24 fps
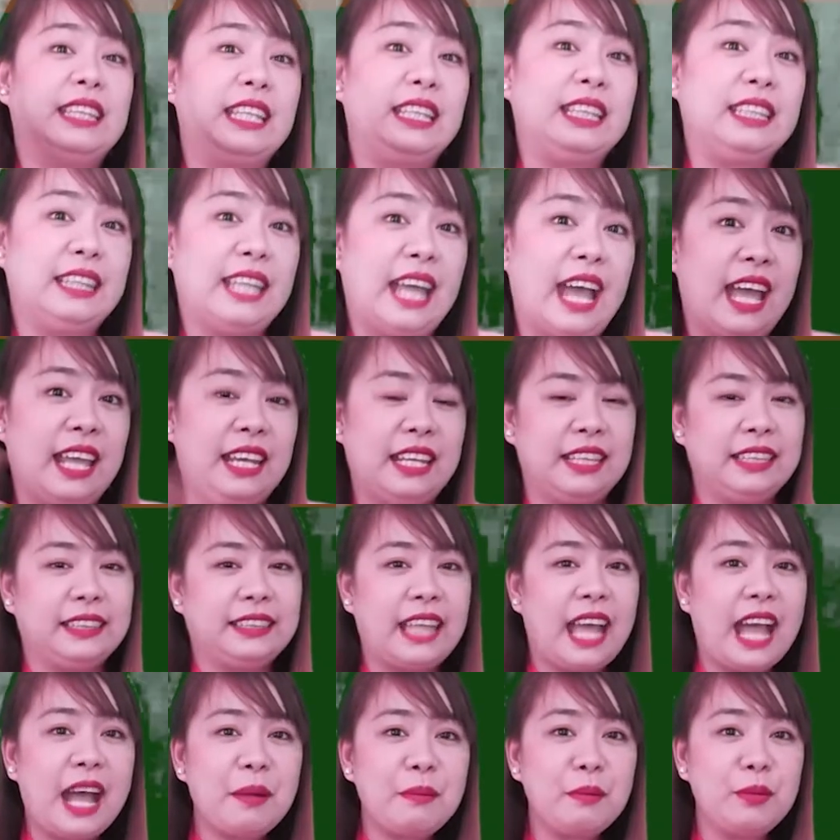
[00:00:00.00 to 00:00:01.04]
Tanda ng
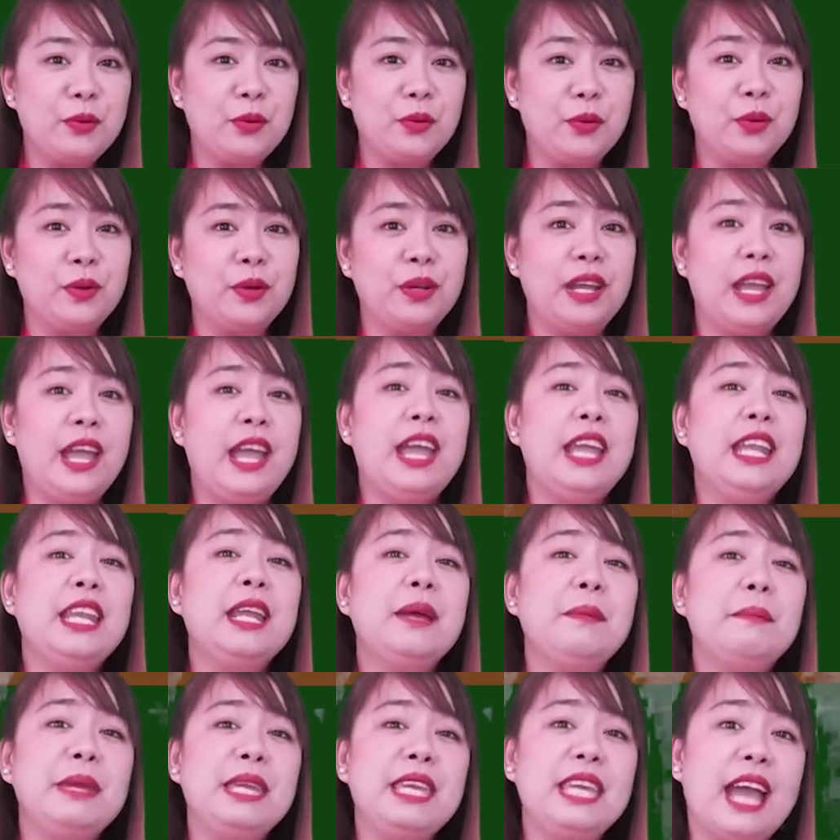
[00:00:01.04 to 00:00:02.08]
tamo
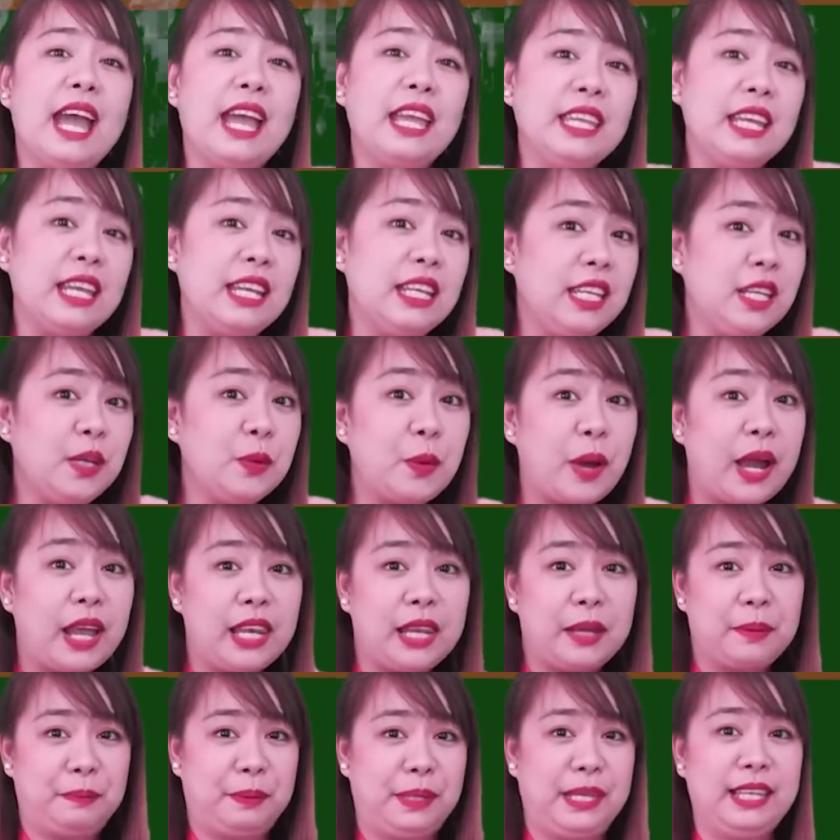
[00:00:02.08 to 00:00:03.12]
na
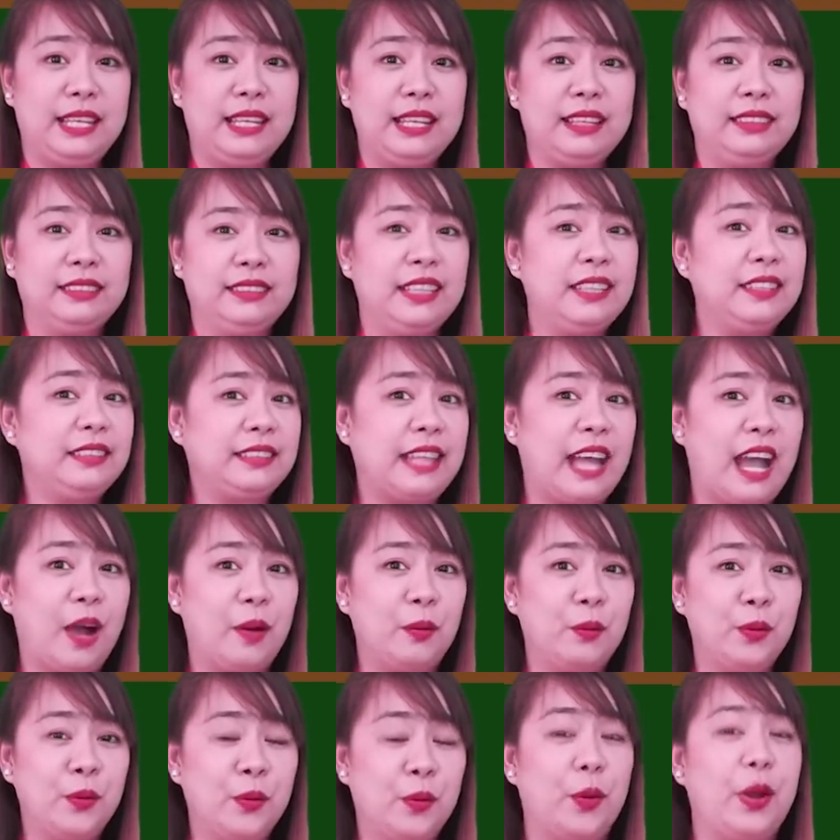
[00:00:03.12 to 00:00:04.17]
la bilang ding
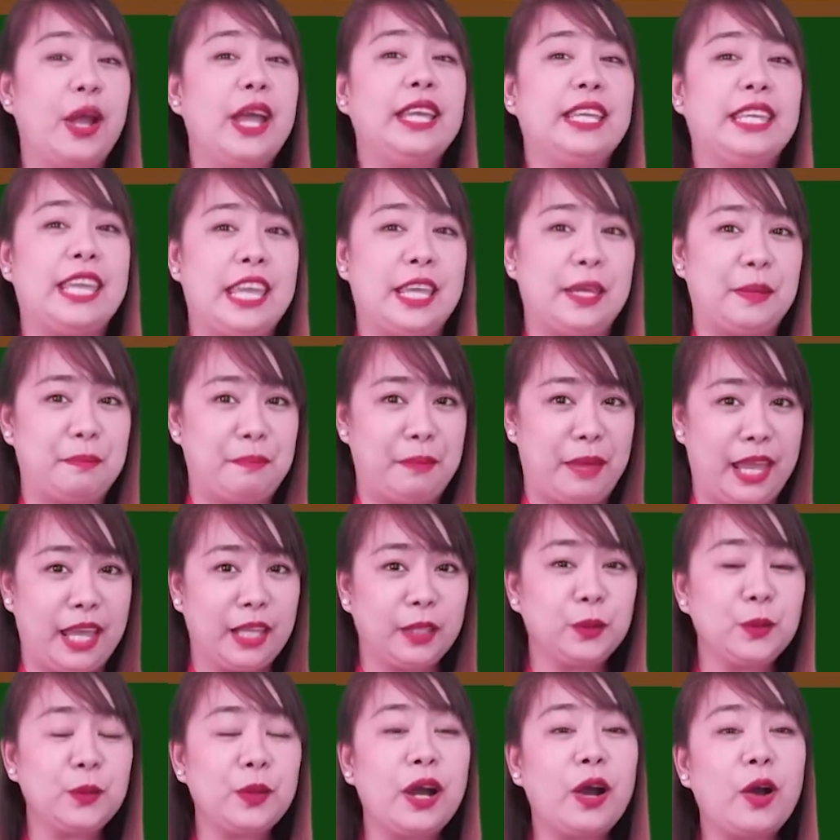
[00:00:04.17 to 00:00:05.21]
tao king
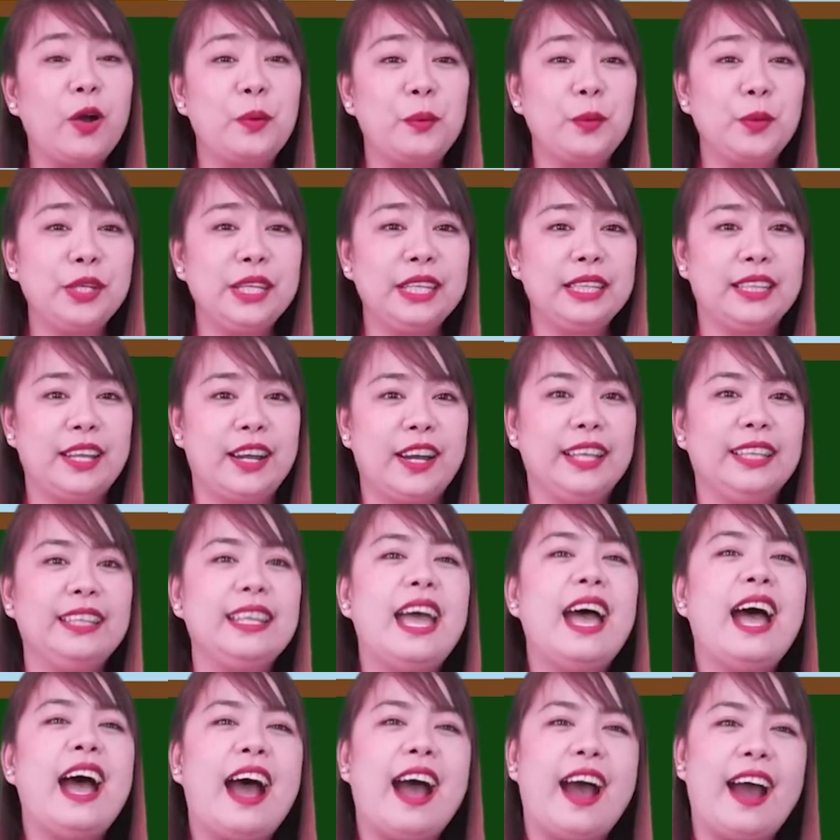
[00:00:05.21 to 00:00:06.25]
meto nga komunidad
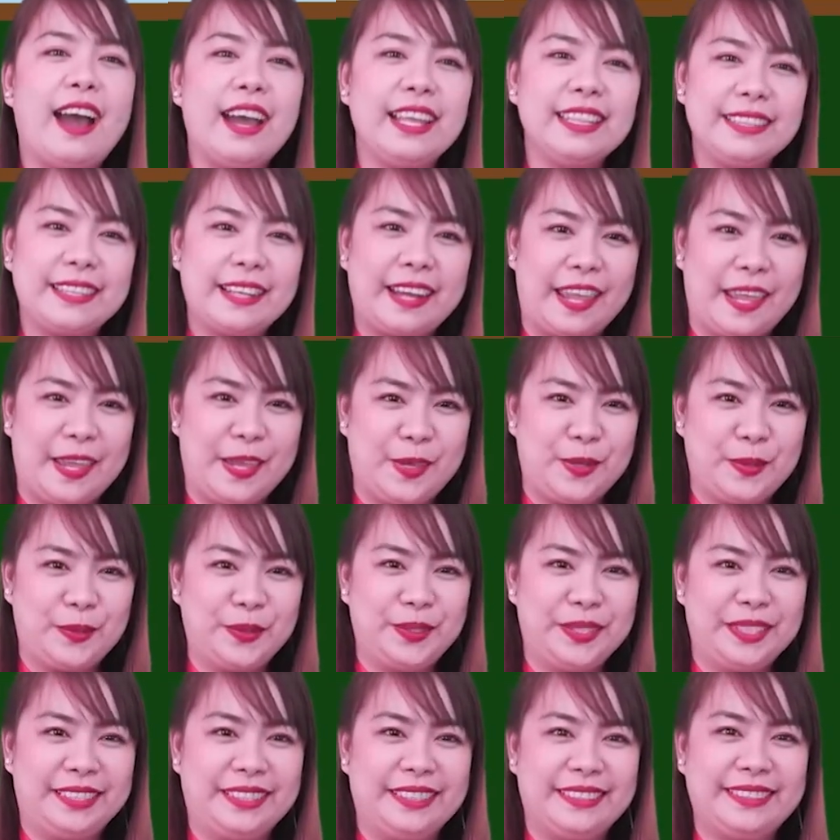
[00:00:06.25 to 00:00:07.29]
at
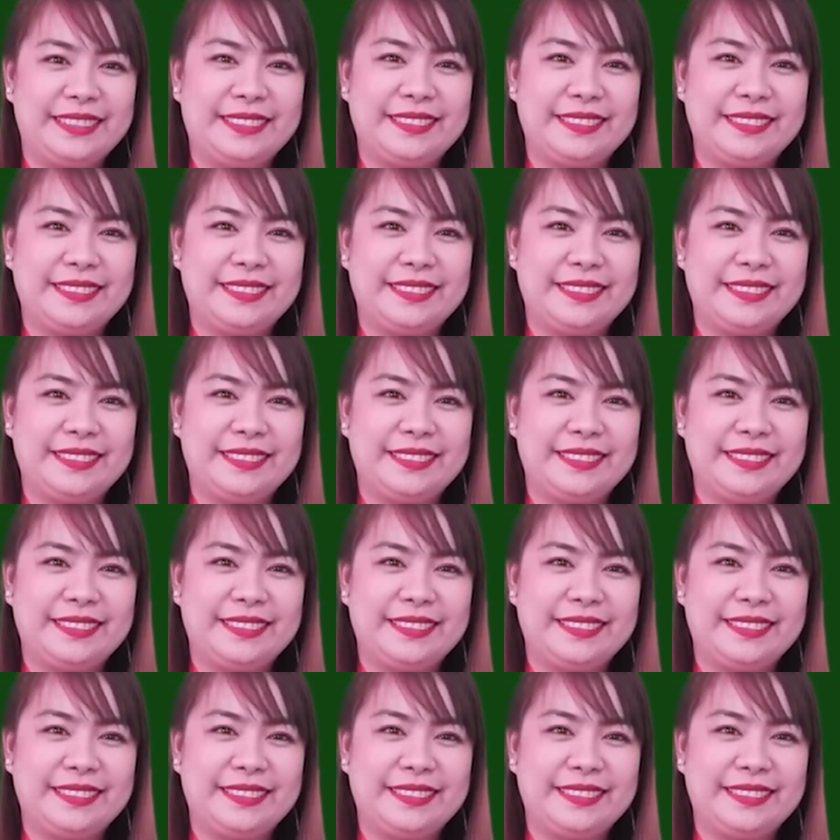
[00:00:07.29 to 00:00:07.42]
rehiyon.